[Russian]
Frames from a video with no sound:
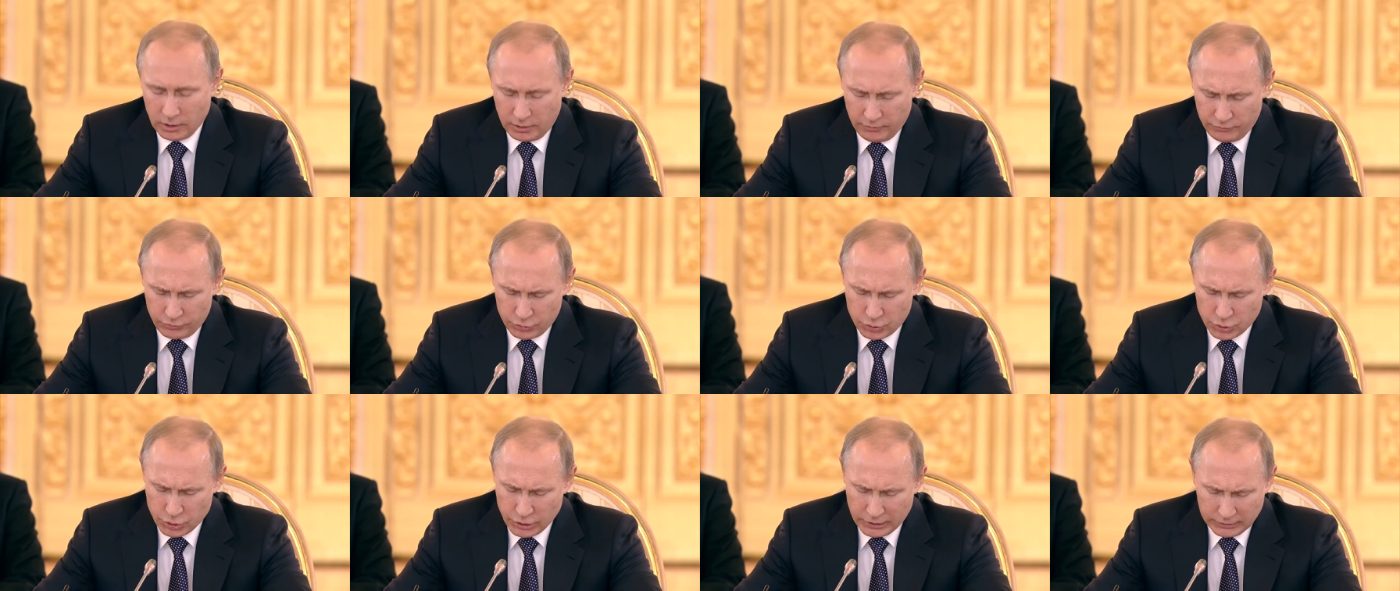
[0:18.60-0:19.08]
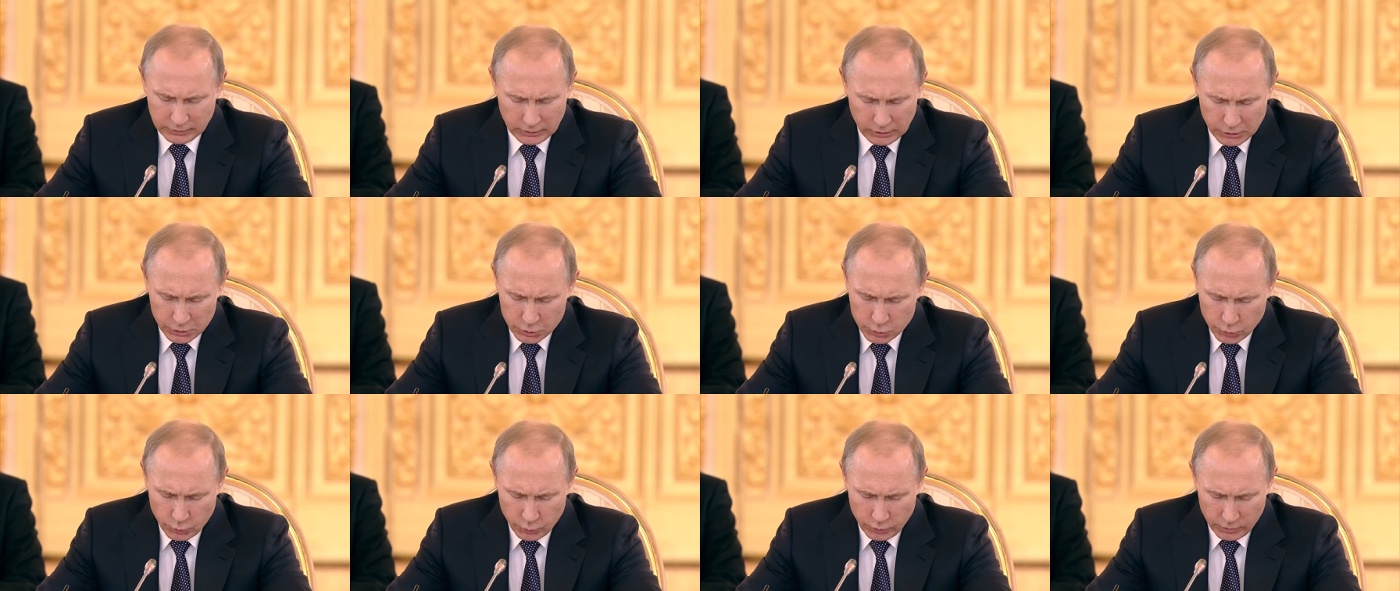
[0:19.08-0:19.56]
В сжатые
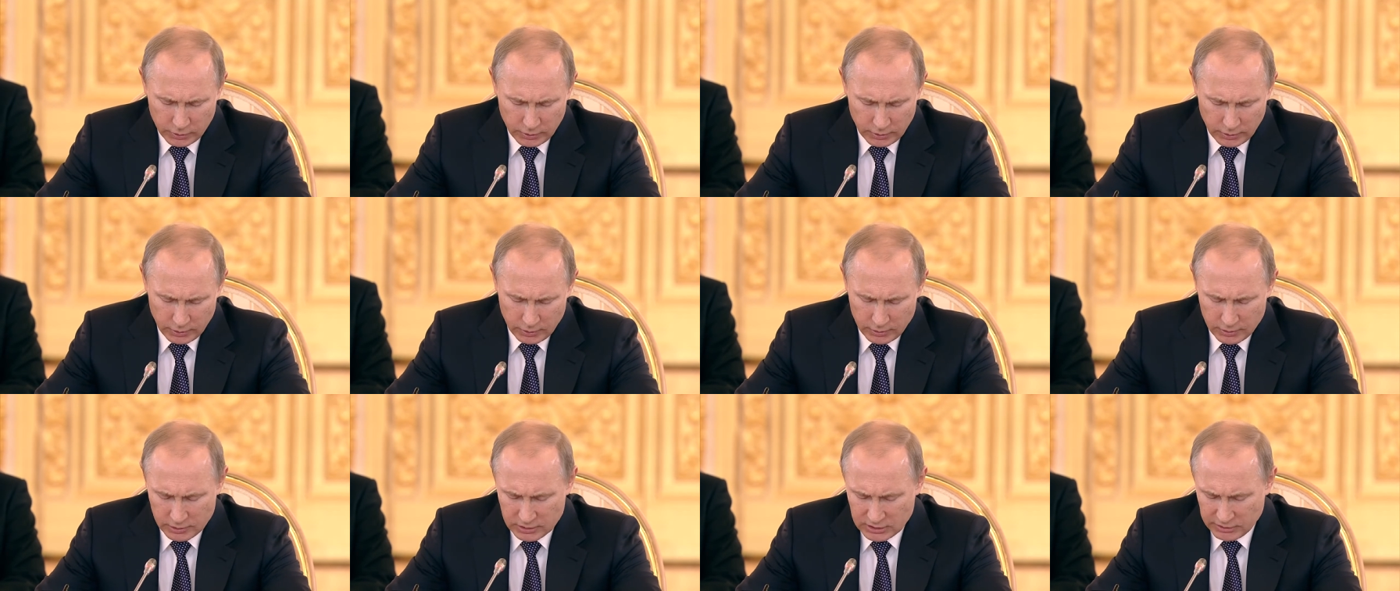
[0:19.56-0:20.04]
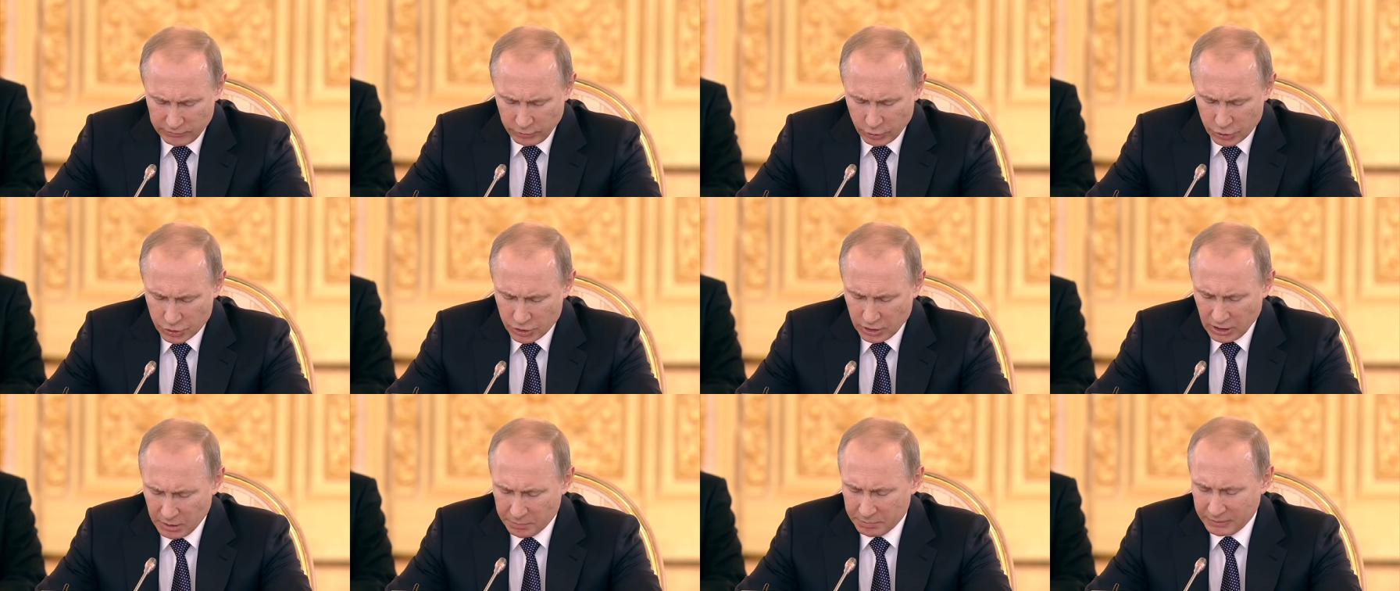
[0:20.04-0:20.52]
сроки
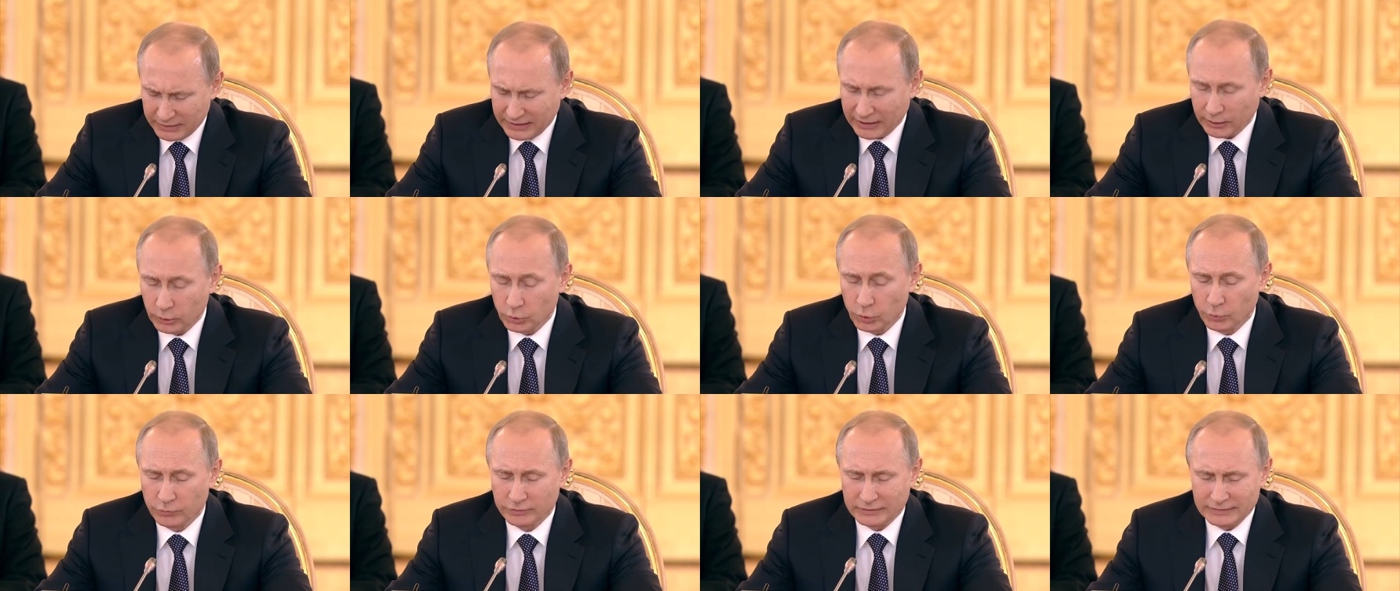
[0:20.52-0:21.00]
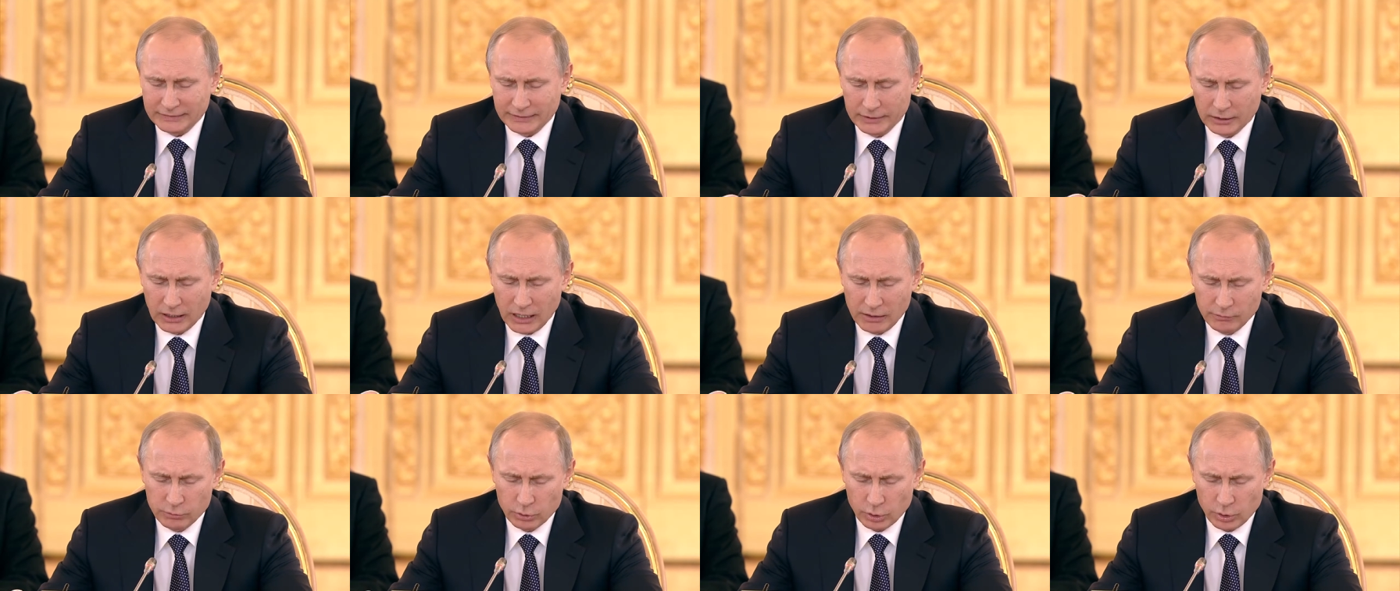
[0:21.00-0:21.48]
завершена подготовка
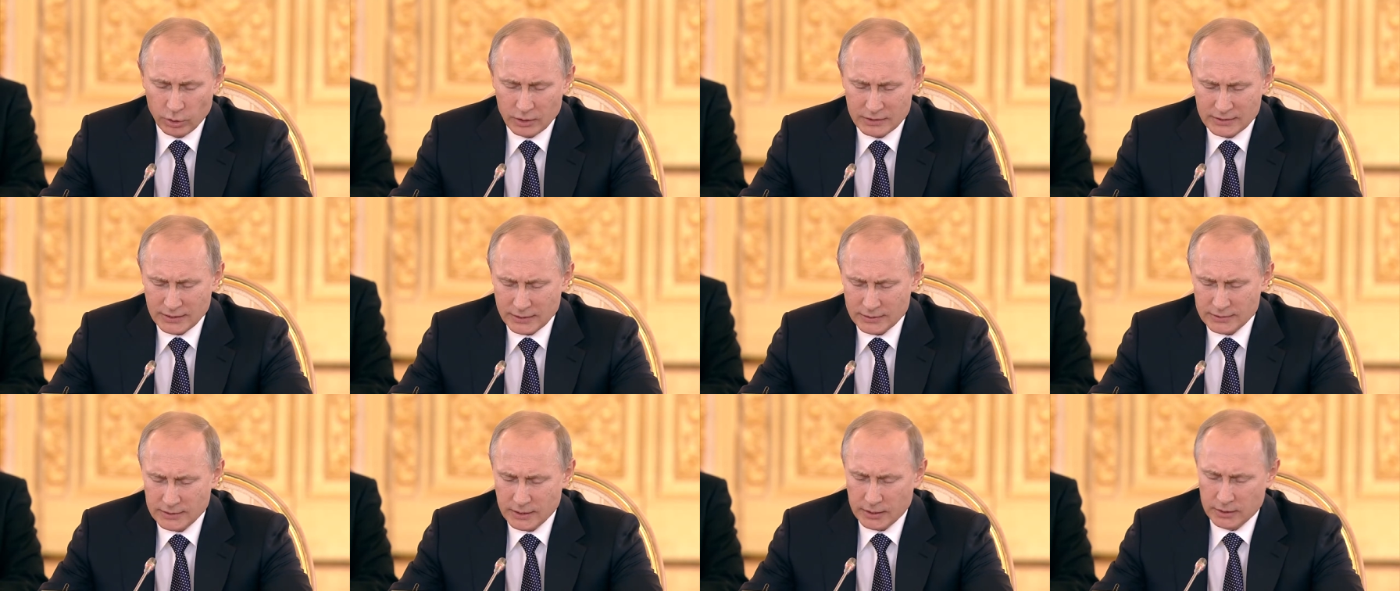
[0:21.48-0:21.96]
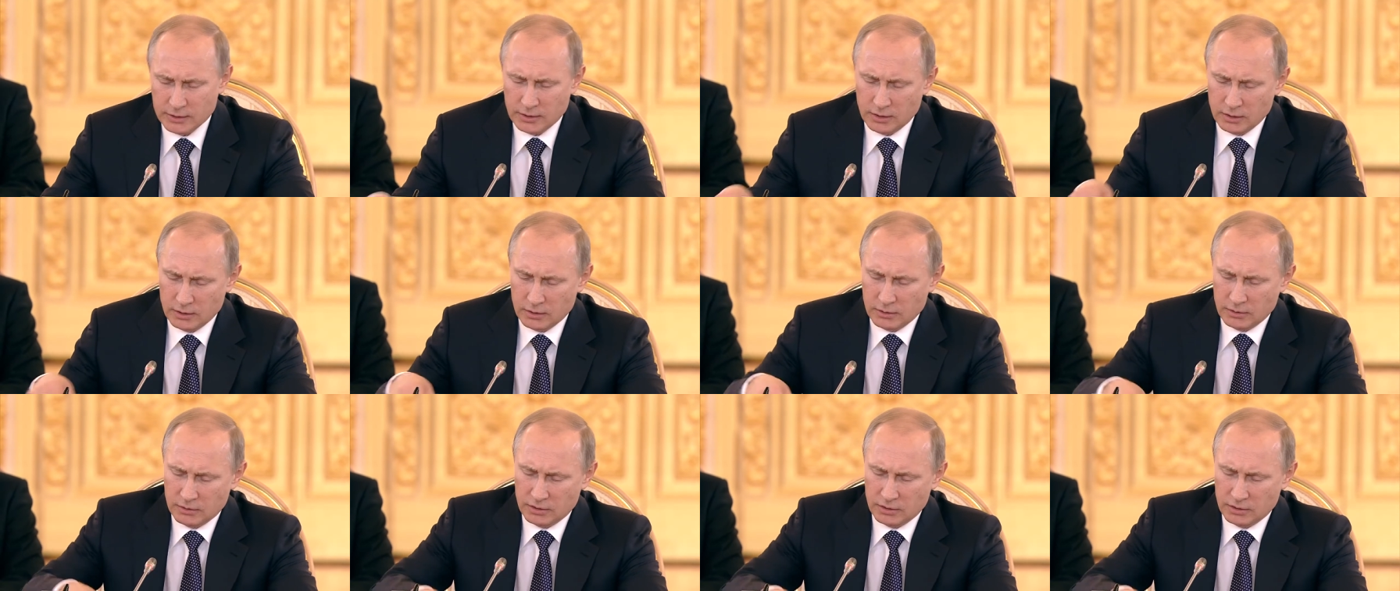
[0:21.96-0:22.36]
договора о создании